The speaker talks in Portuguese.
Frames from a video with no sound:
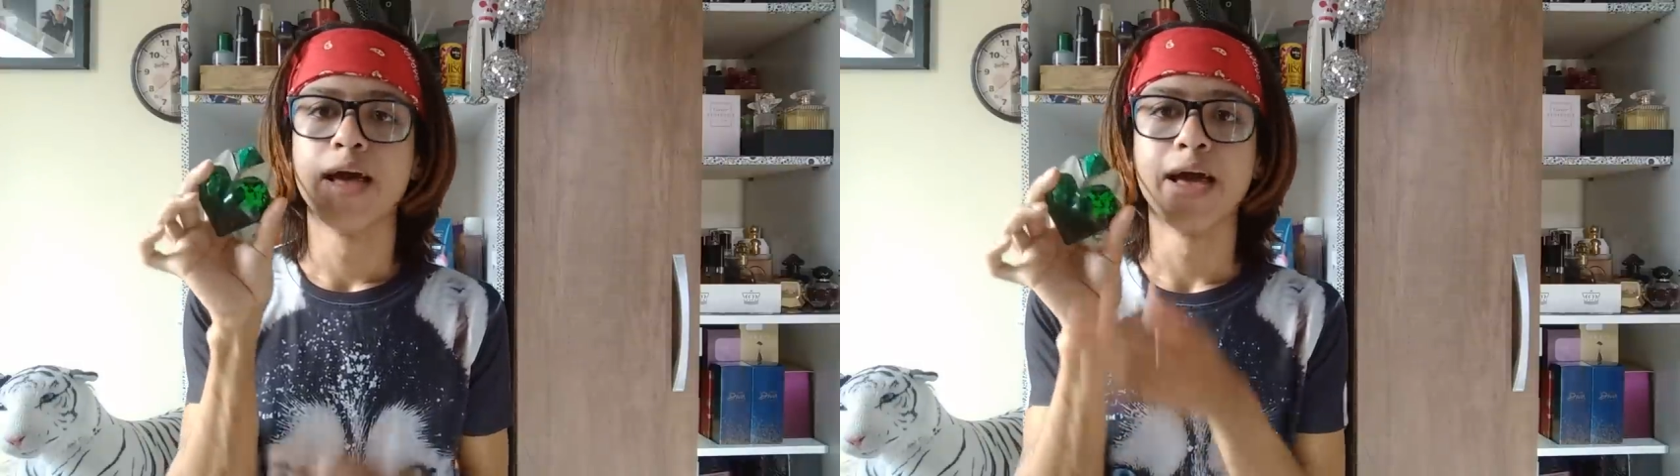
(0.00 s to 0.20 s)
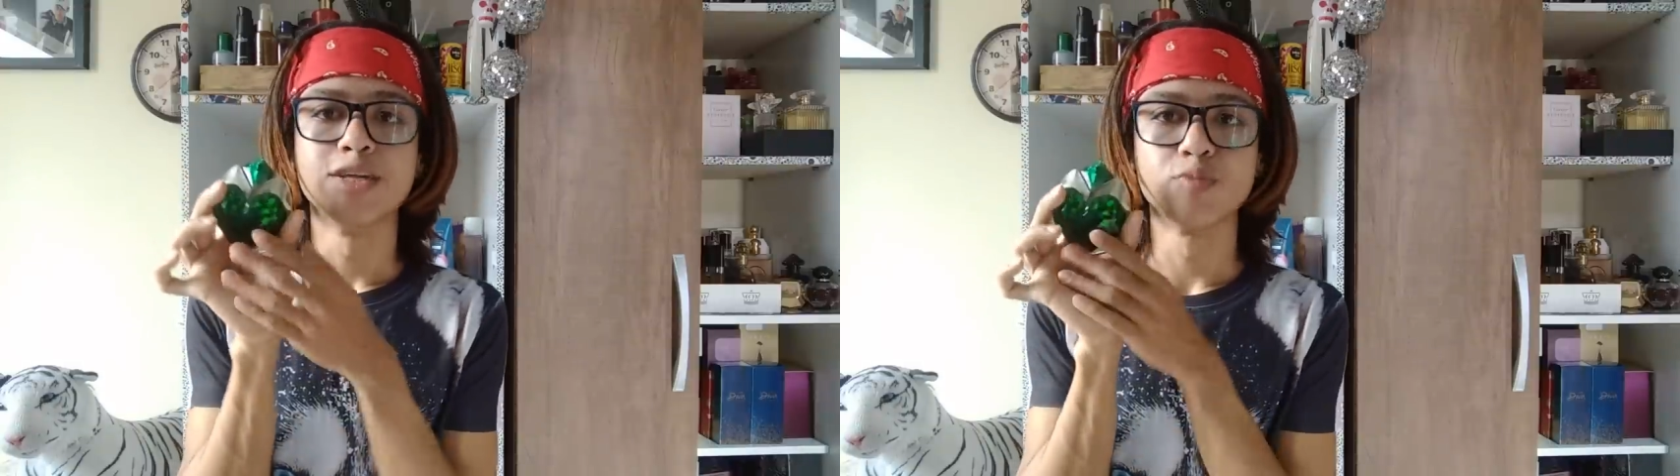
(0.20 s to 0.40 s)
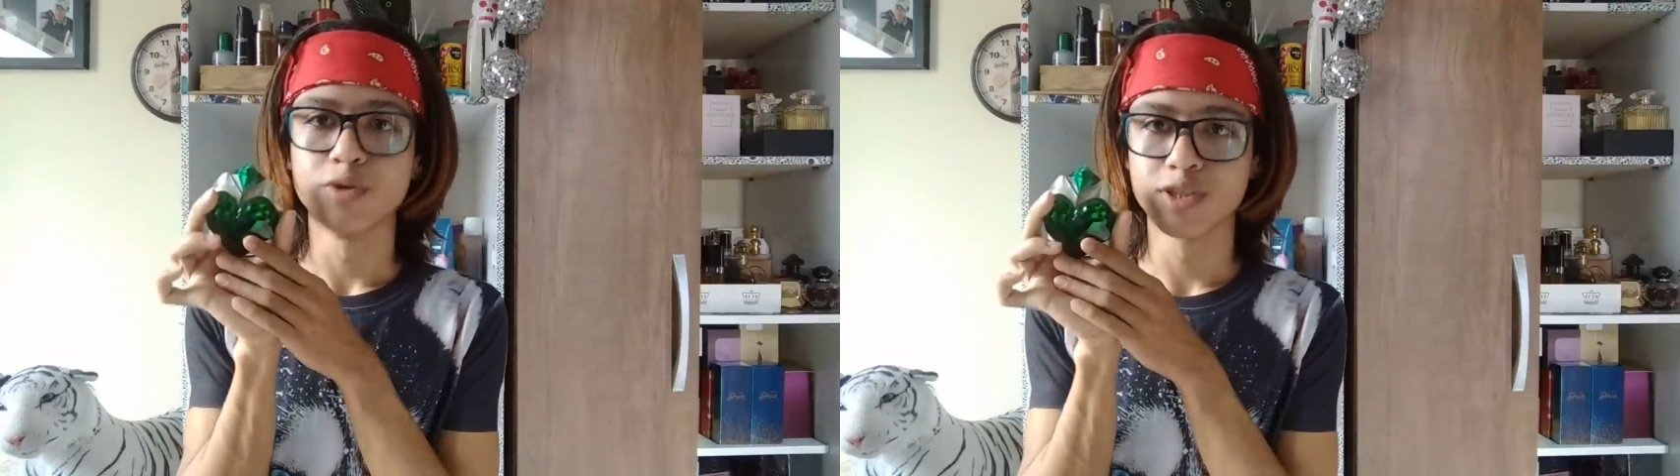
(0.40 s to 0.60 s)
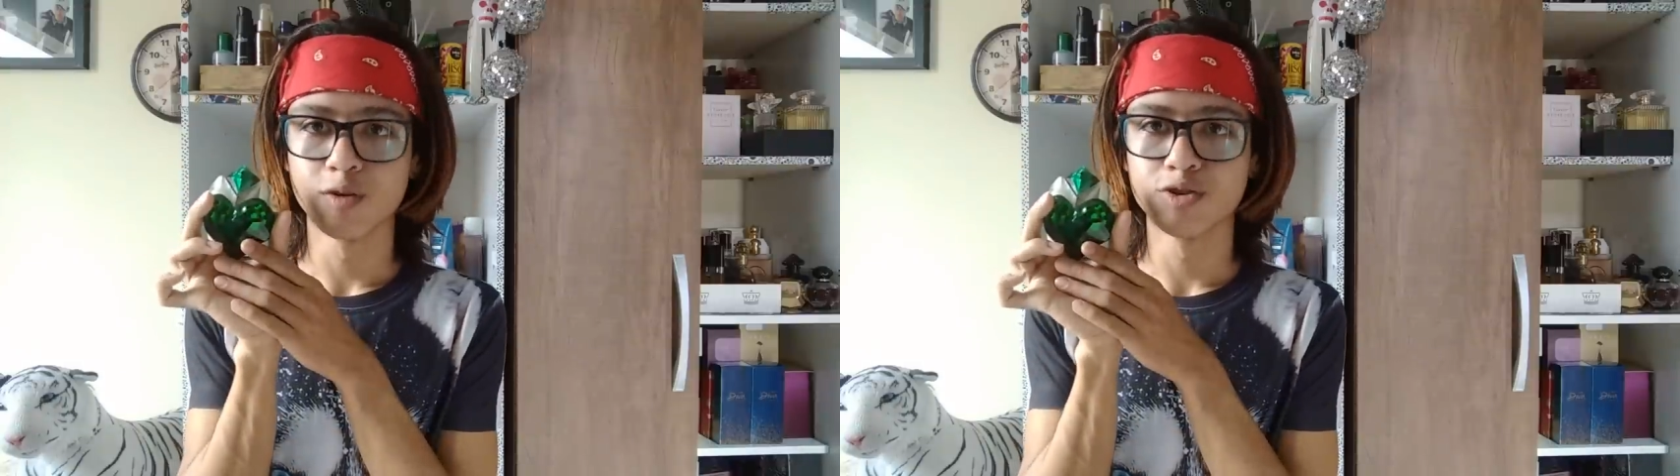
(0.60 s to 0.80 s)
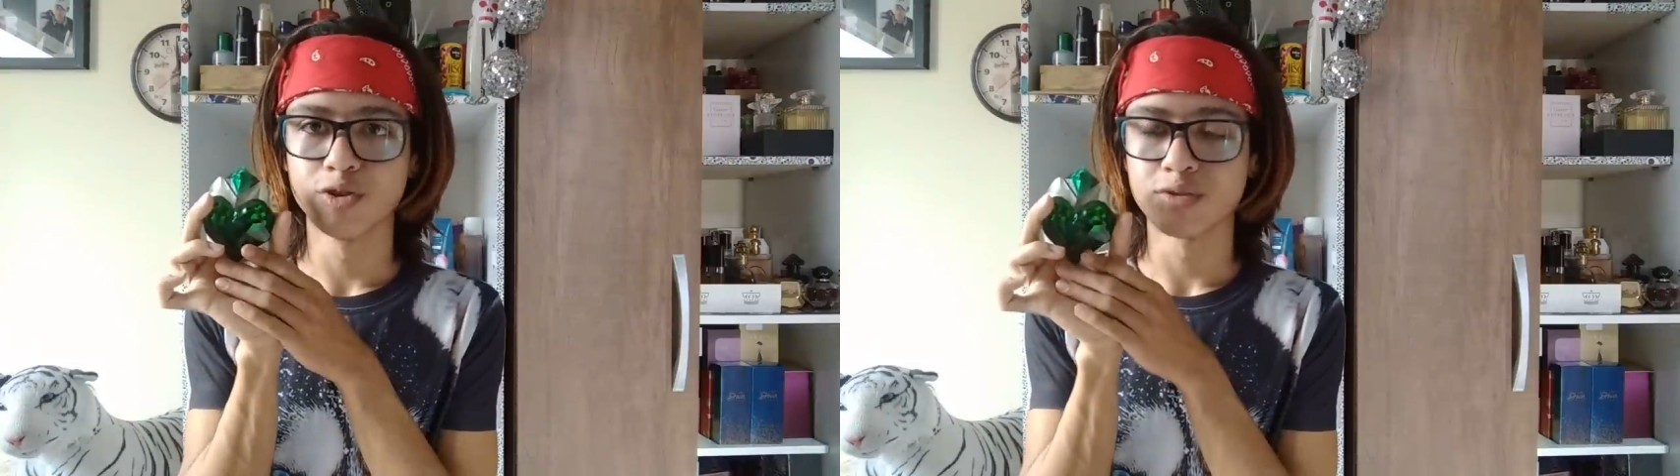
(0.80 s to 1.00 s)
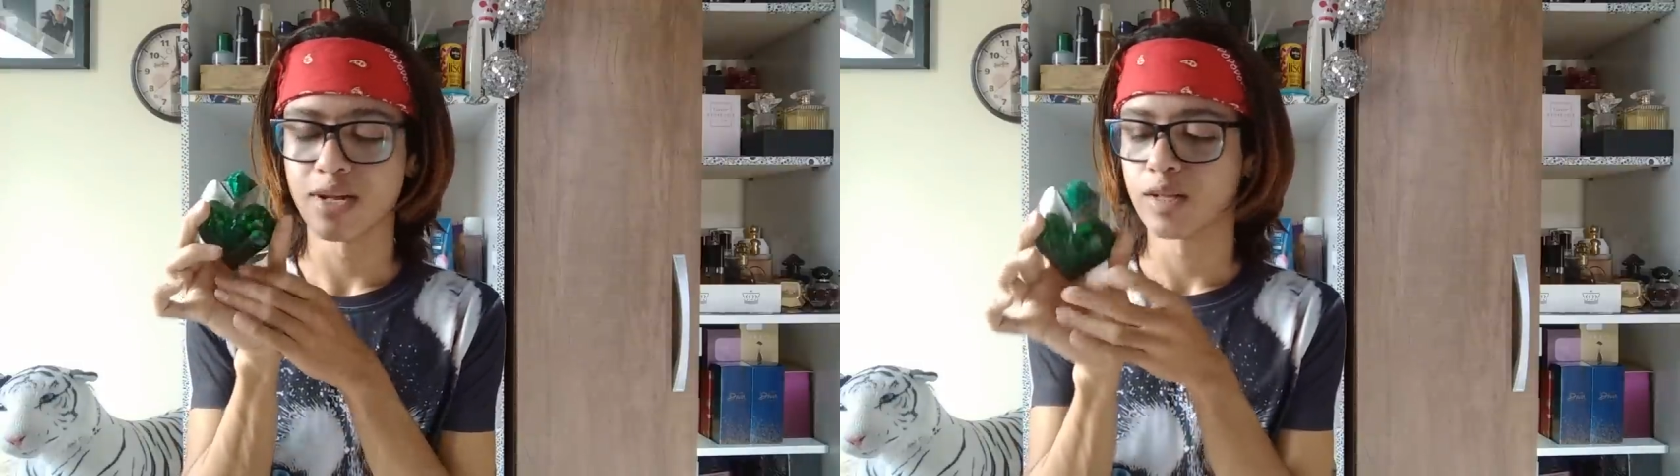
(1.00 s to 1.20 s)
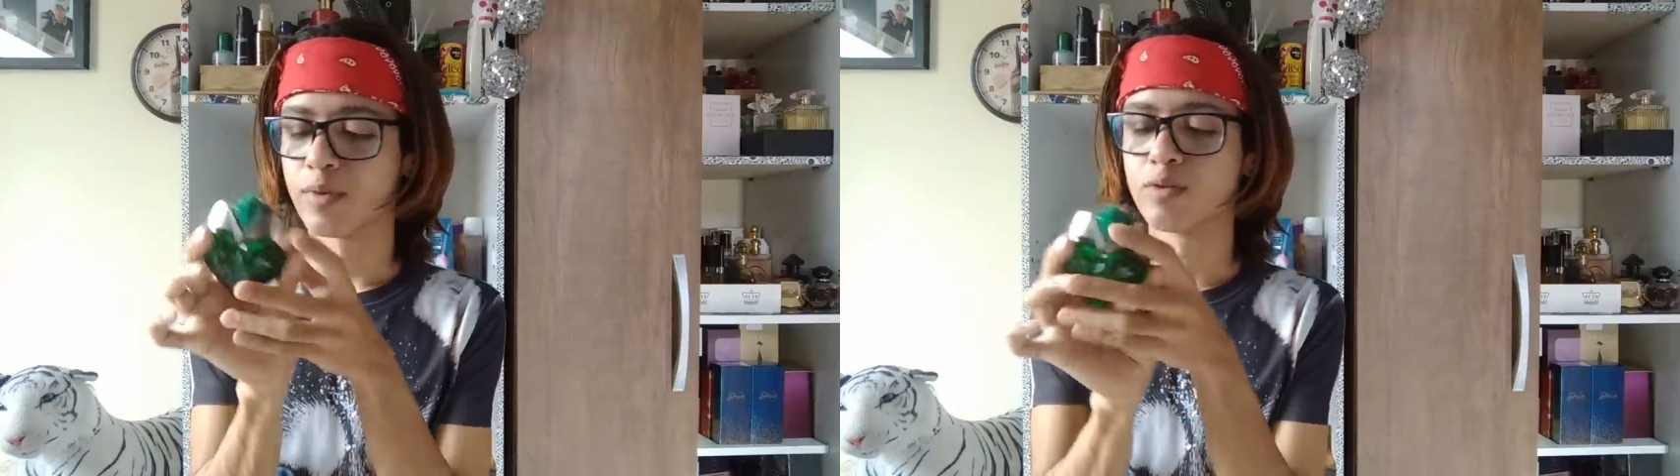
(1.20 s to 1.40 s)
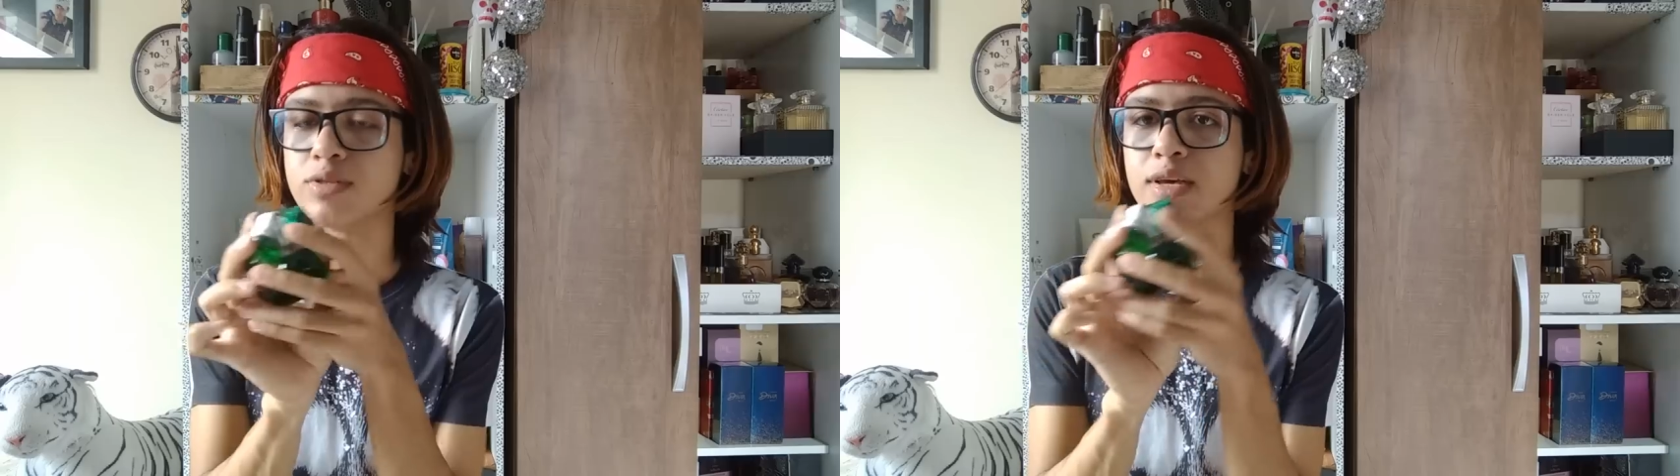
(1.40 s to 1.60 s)
rende muitos elogios, tá?
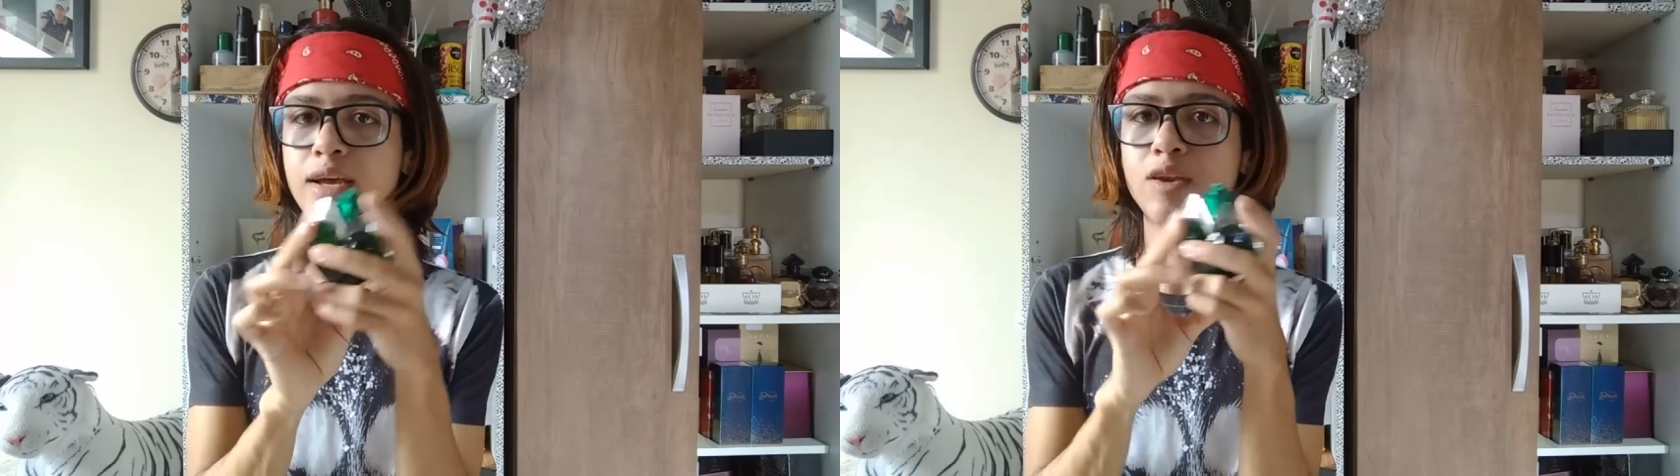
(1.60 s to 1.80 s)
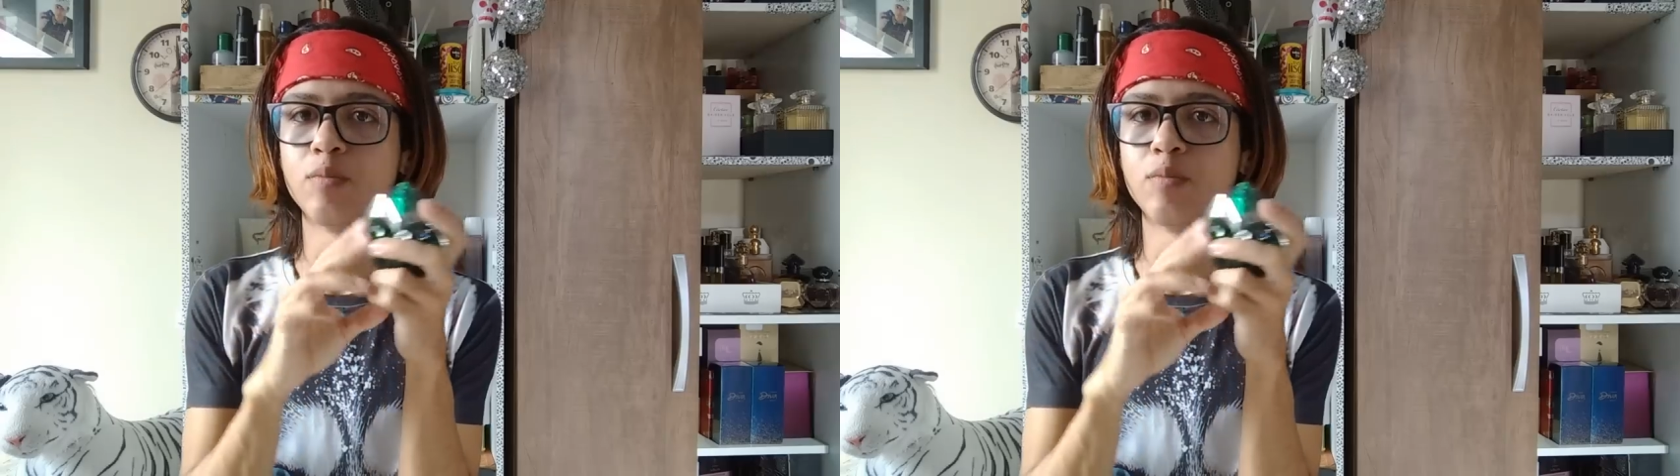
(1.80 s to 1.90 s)
Também usei ele